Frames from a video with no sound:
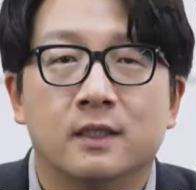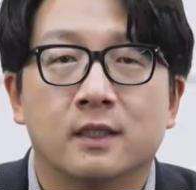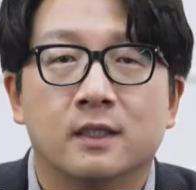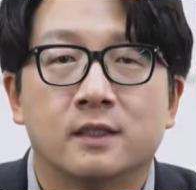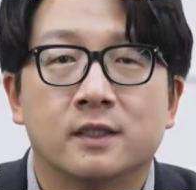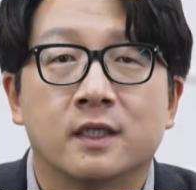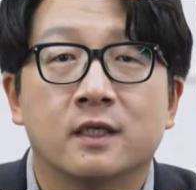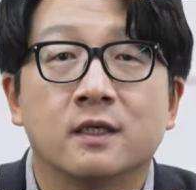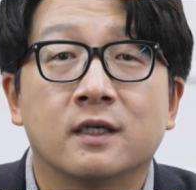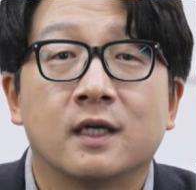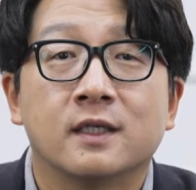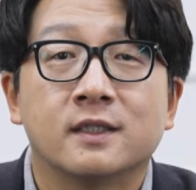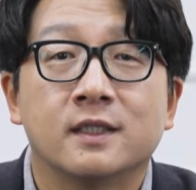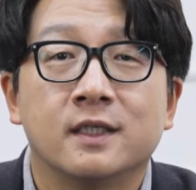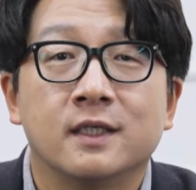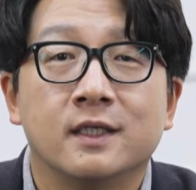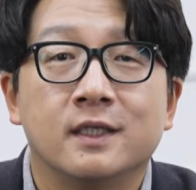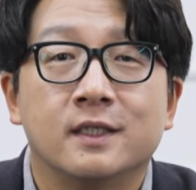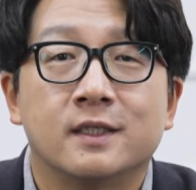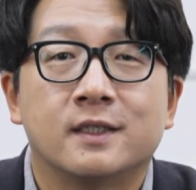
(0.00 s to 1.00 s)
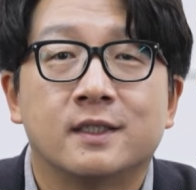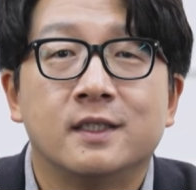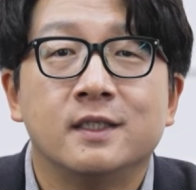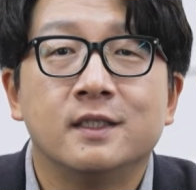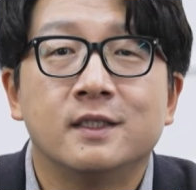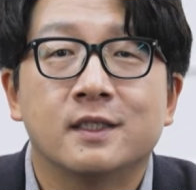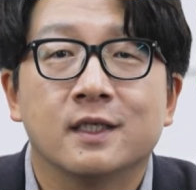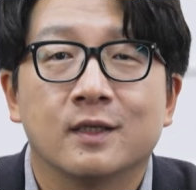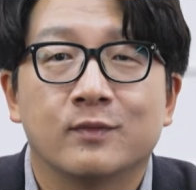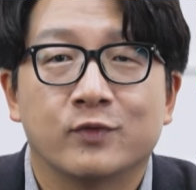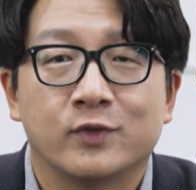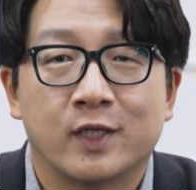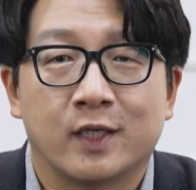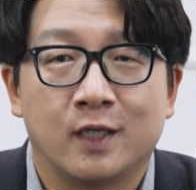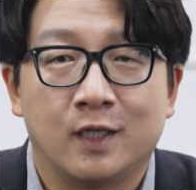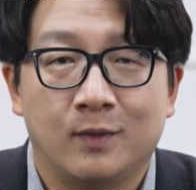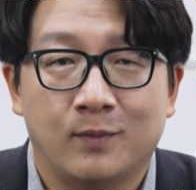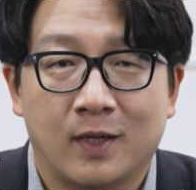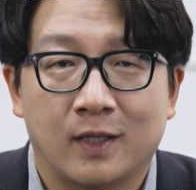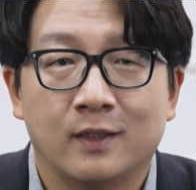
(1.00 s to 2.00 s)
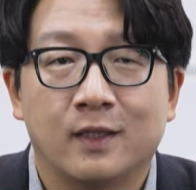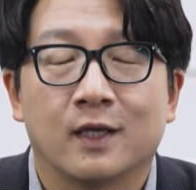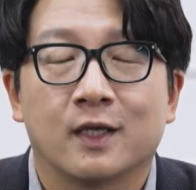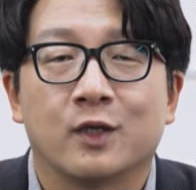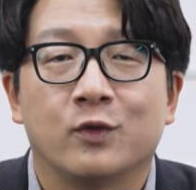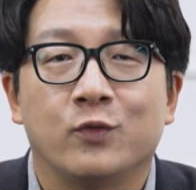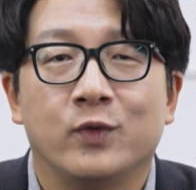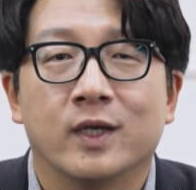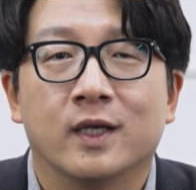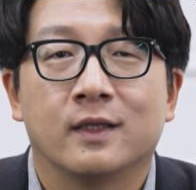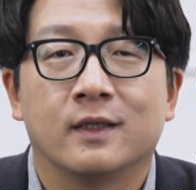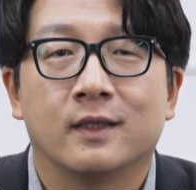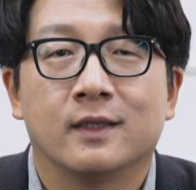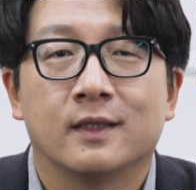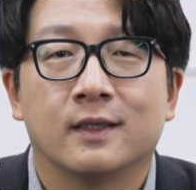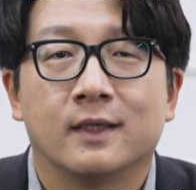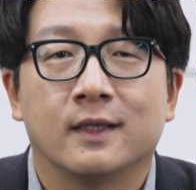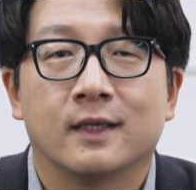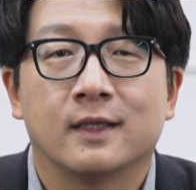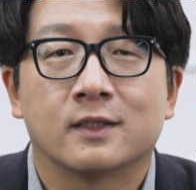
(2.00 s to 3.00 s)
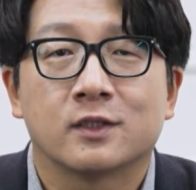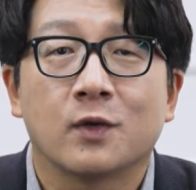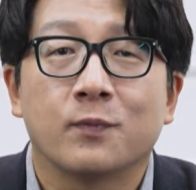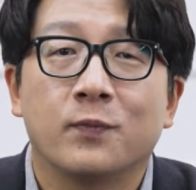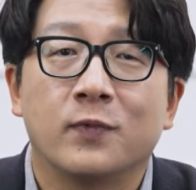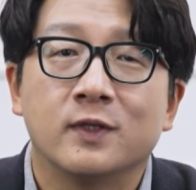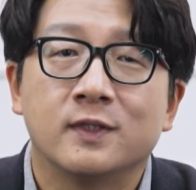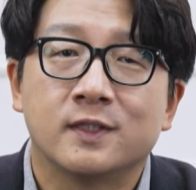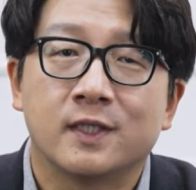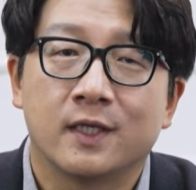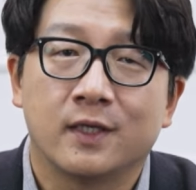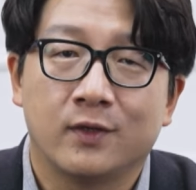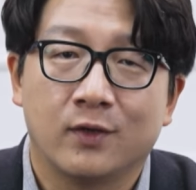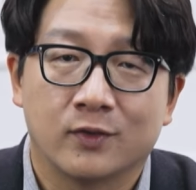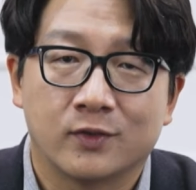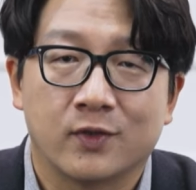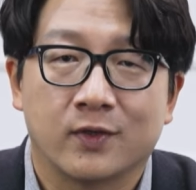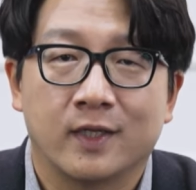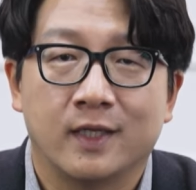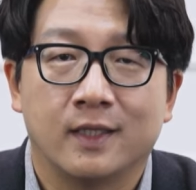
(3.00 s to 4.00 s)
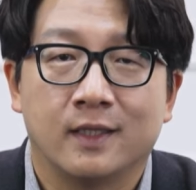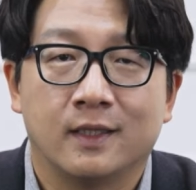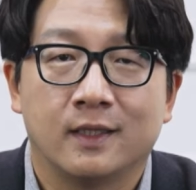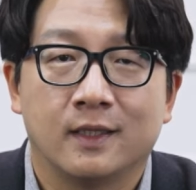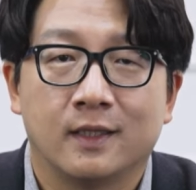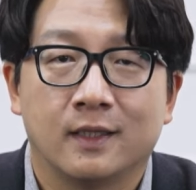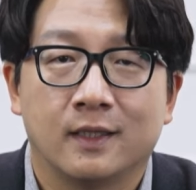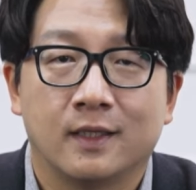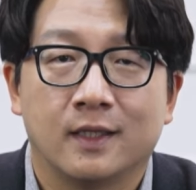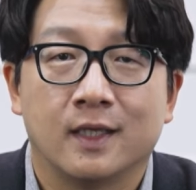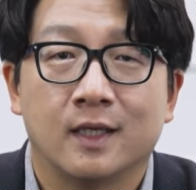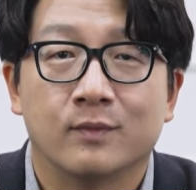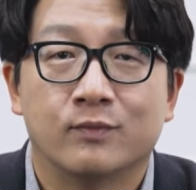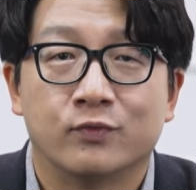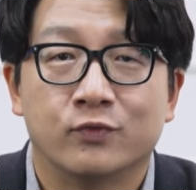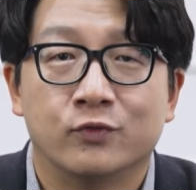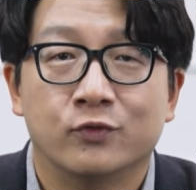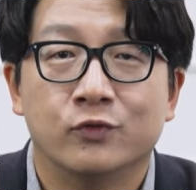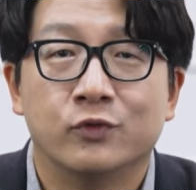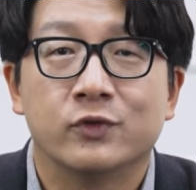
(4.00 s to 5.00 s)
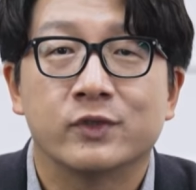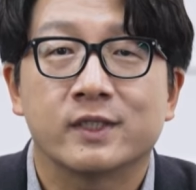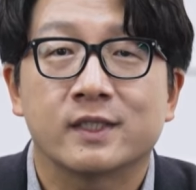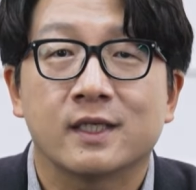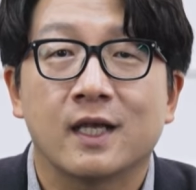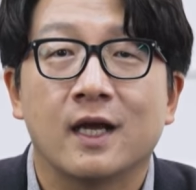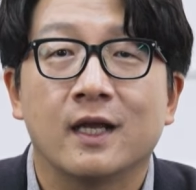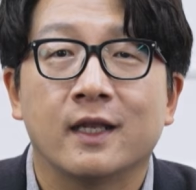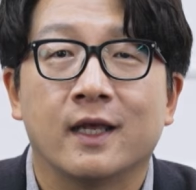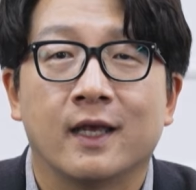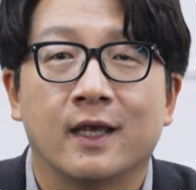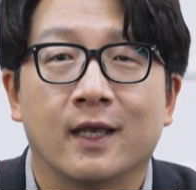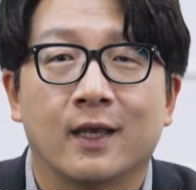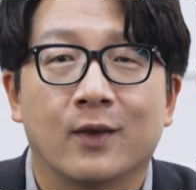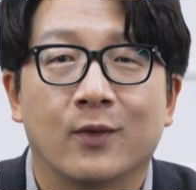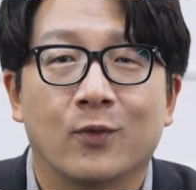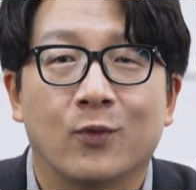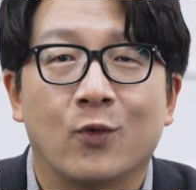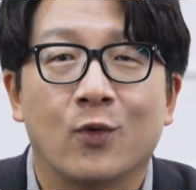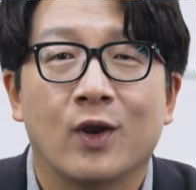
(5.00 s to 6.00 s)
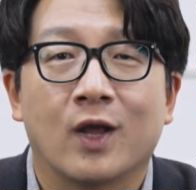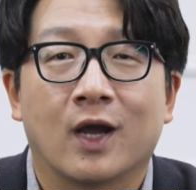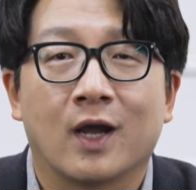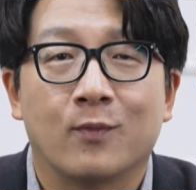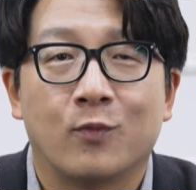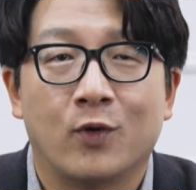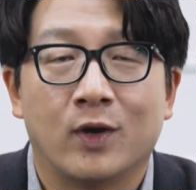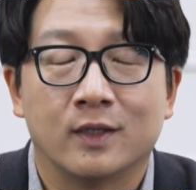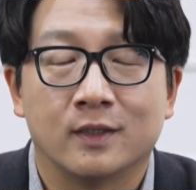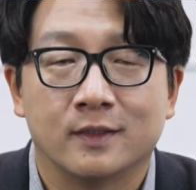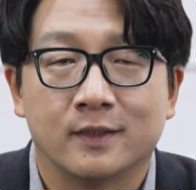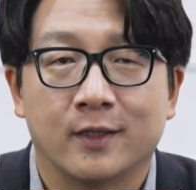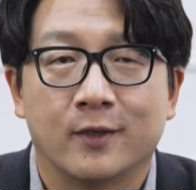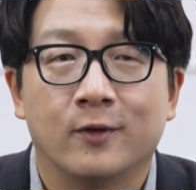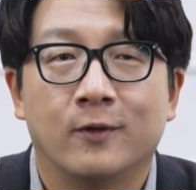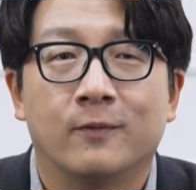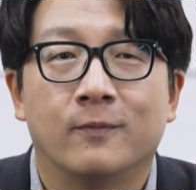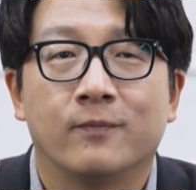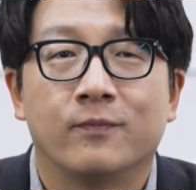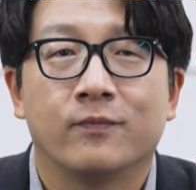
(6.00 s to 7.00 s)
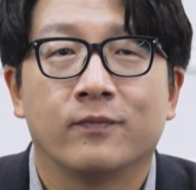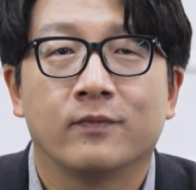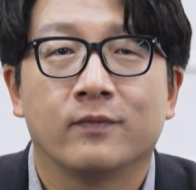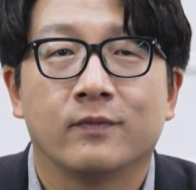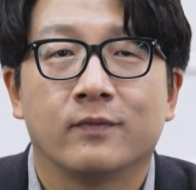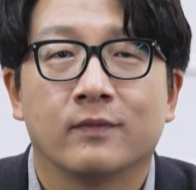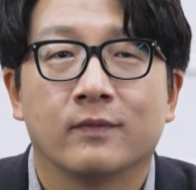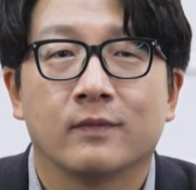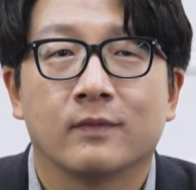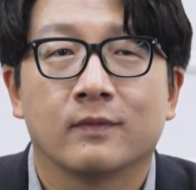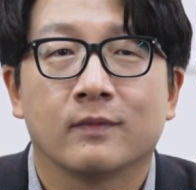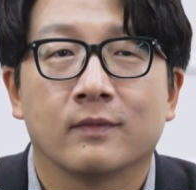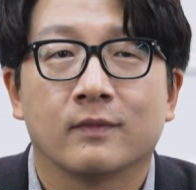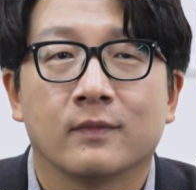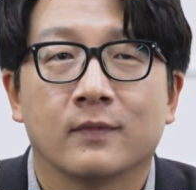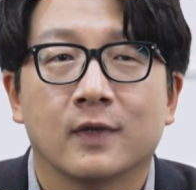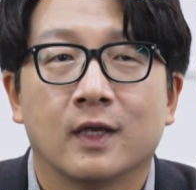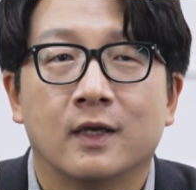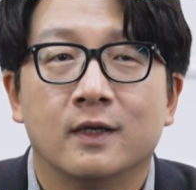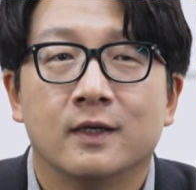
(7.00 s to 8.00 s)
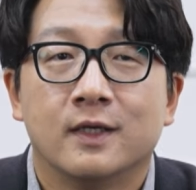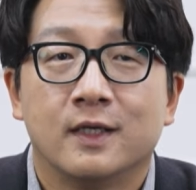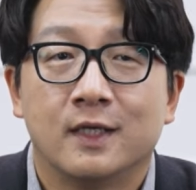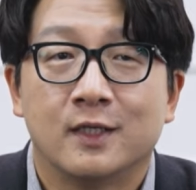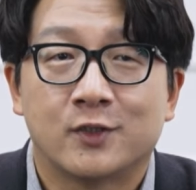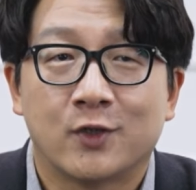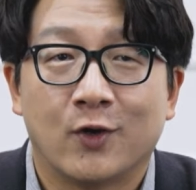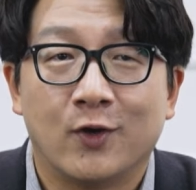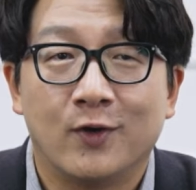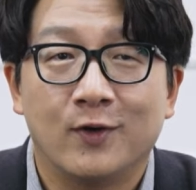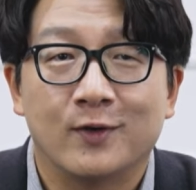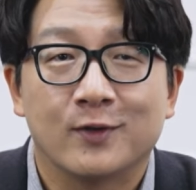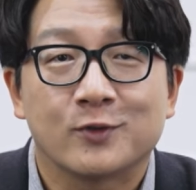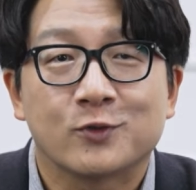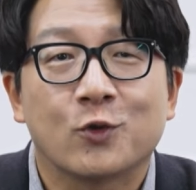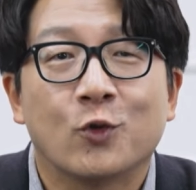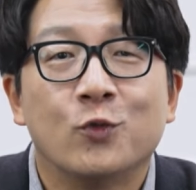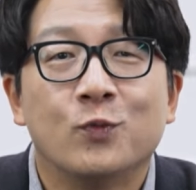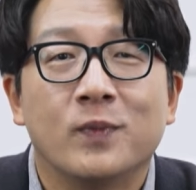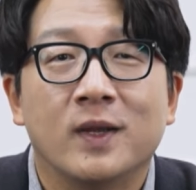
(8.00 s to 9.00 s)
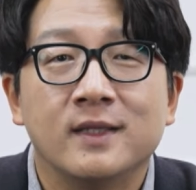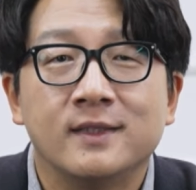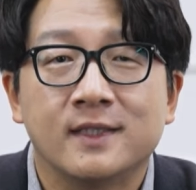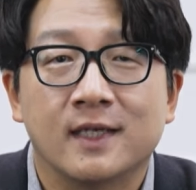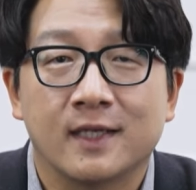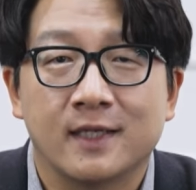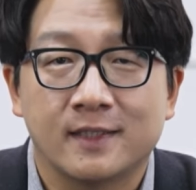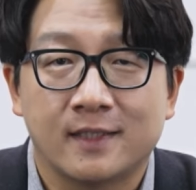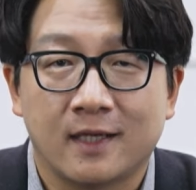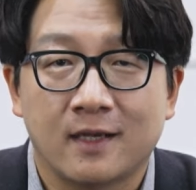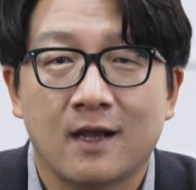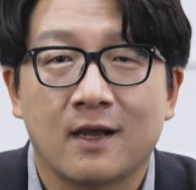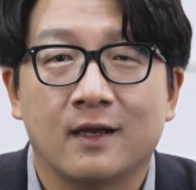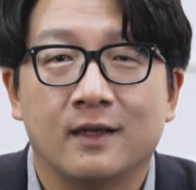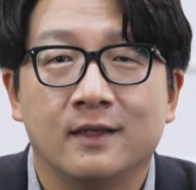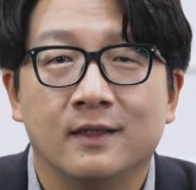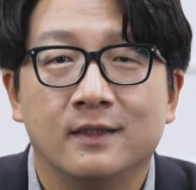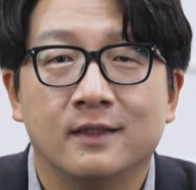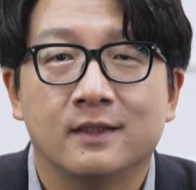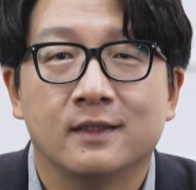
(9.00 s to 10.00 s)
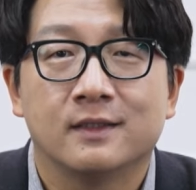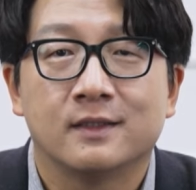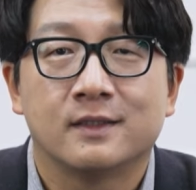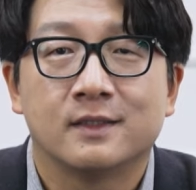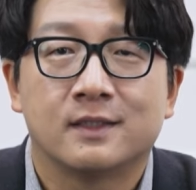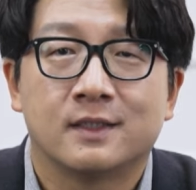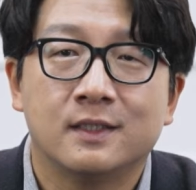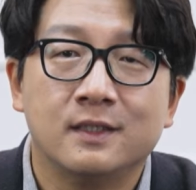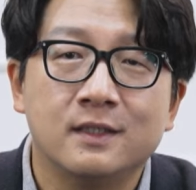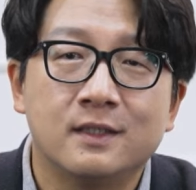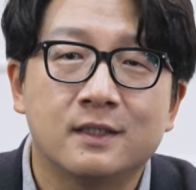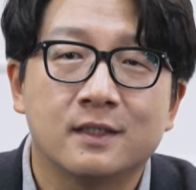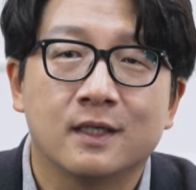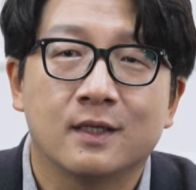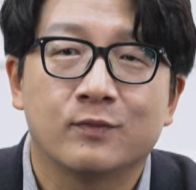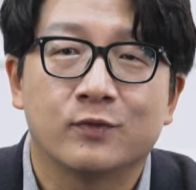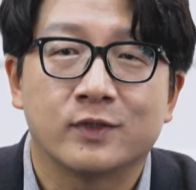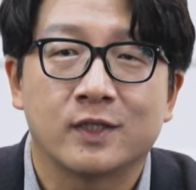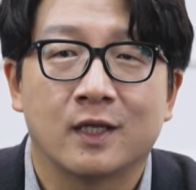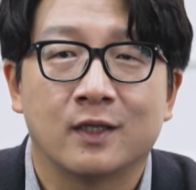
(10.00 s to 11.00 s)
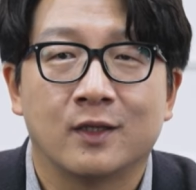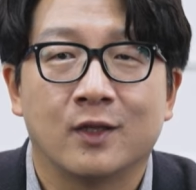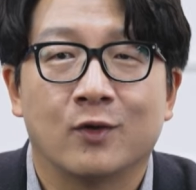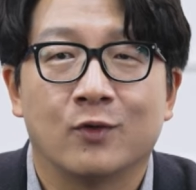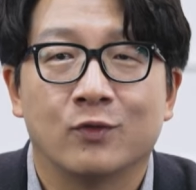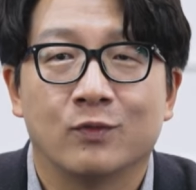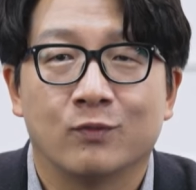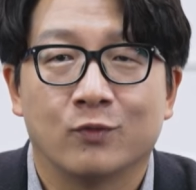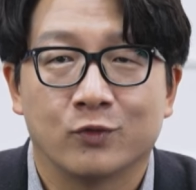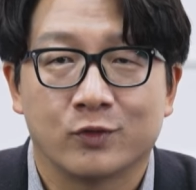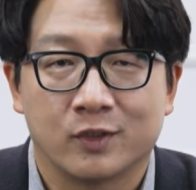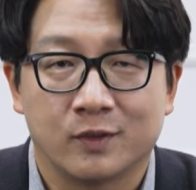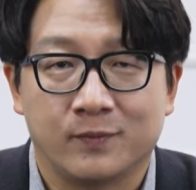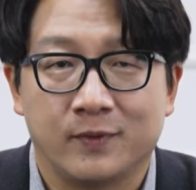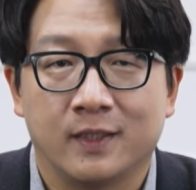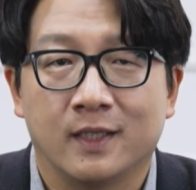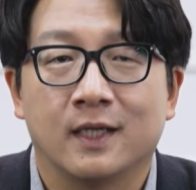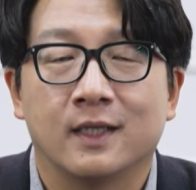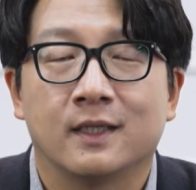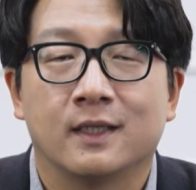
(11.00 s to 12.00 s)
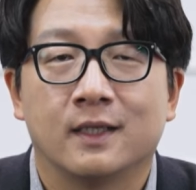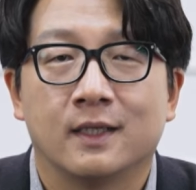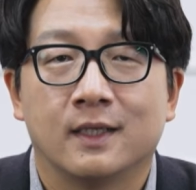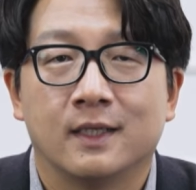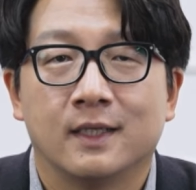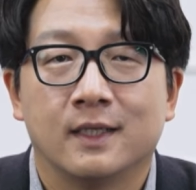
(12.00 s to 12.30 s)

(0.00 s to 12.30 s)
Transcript: 지금까지 진짜 부산을 만나기 위한 예, 첫 번째 여정인 예, 부산에 올라가 보았는데요. 이 저 손반장이 생각하는 진짜 부산다운 모습이란